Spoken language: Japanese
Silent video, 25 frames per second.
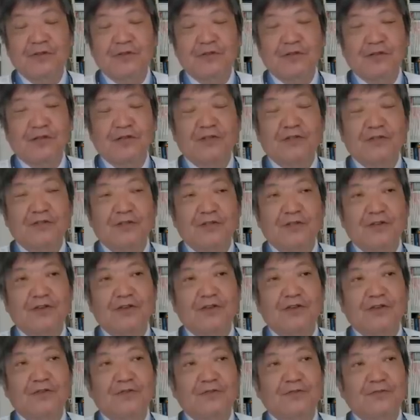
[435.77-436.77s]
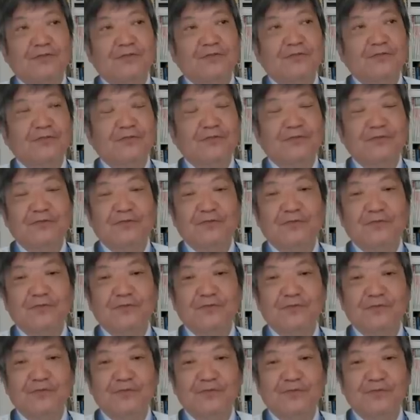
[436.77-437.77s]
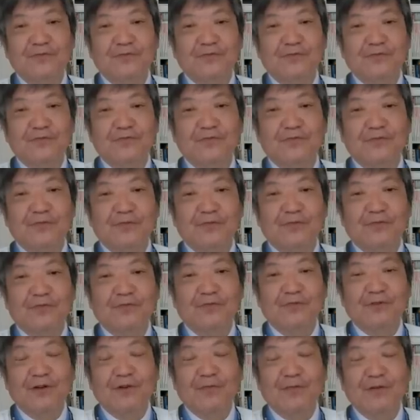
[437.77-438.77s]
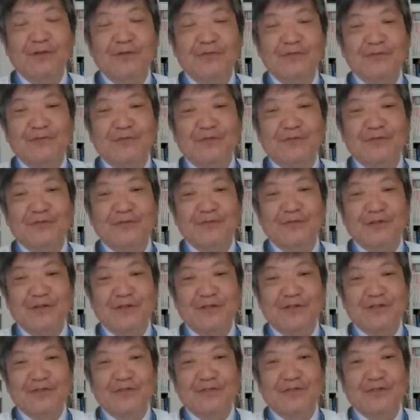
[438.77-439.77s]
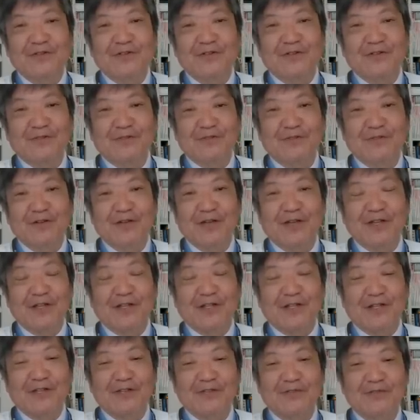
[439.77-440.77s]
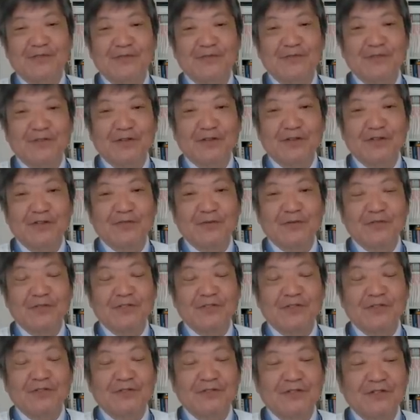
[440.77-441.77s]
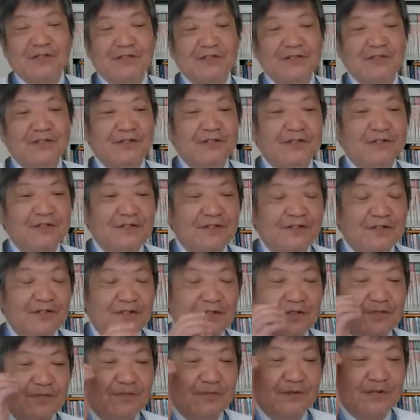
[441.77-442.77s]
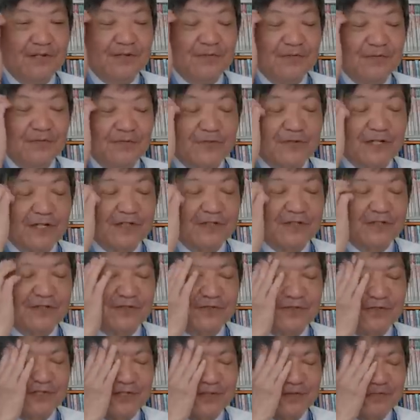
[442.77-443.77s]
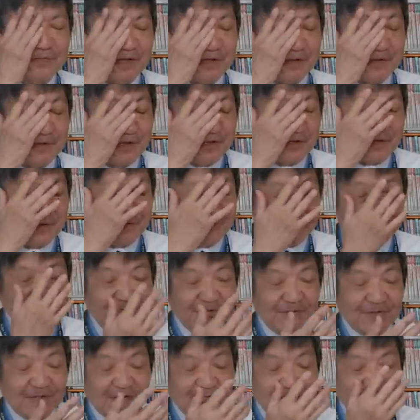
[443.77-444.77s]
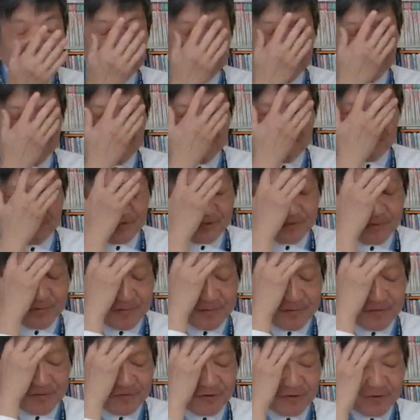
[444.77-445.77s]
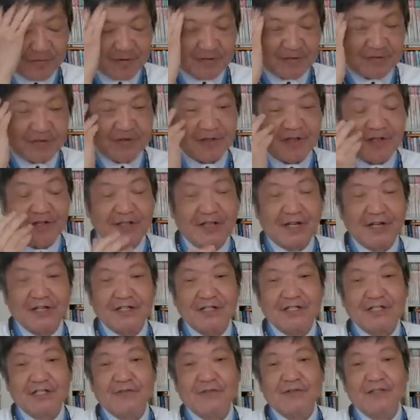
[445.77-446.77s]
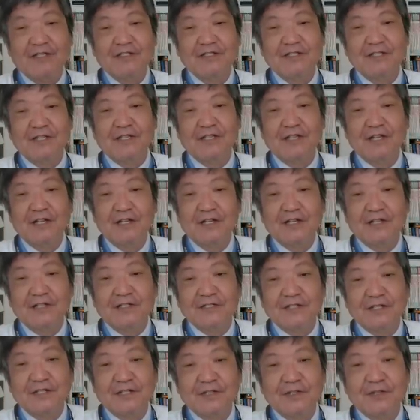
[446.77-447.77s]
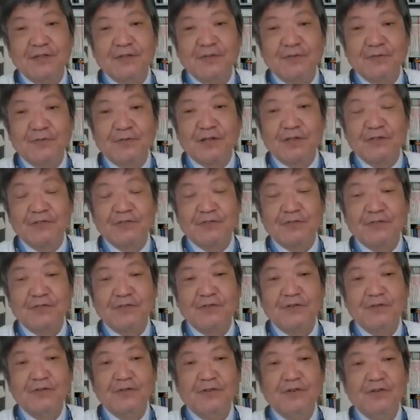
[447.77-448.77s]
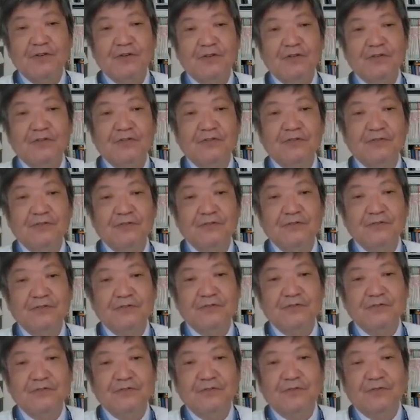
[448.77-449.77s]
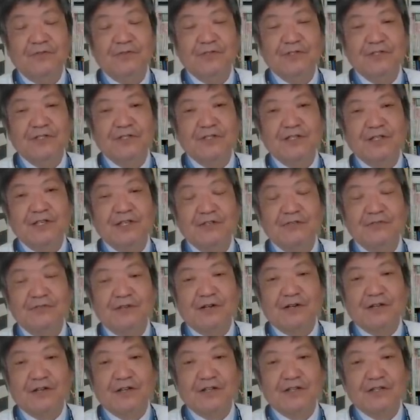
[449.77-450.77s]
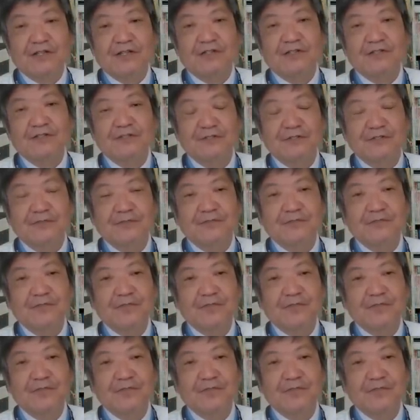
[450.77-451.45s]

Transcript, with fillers: なんでそうそうそうそうそれを咎めるというのは、ね、なんかこう変やなという気がしますけどねまあでもとりあえず習近平のね、この人の書いてある通り、これは、これまでの、ね、やり方はですね、誰かに責任を取らすという方式でいくわけなんですよ。